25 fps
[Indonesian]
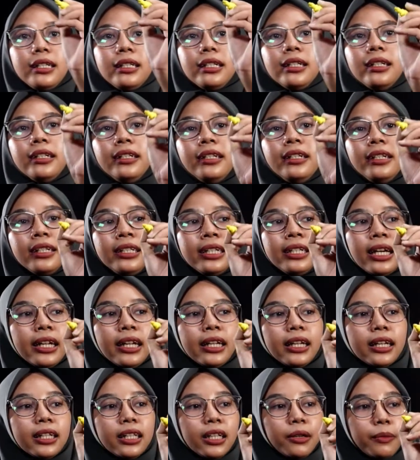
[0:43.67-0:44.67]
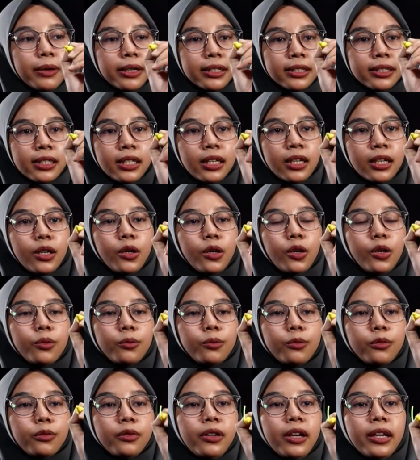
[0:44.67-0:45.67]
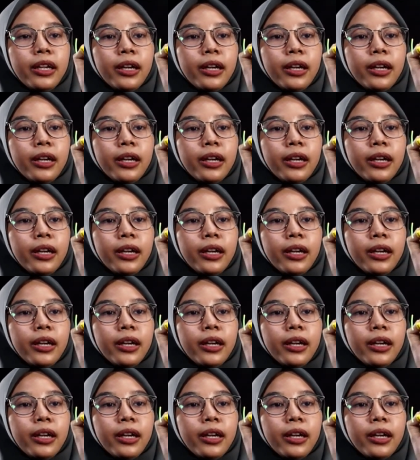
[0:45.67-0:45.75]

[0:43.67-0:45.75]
Jadi dia jaringannya masih muda.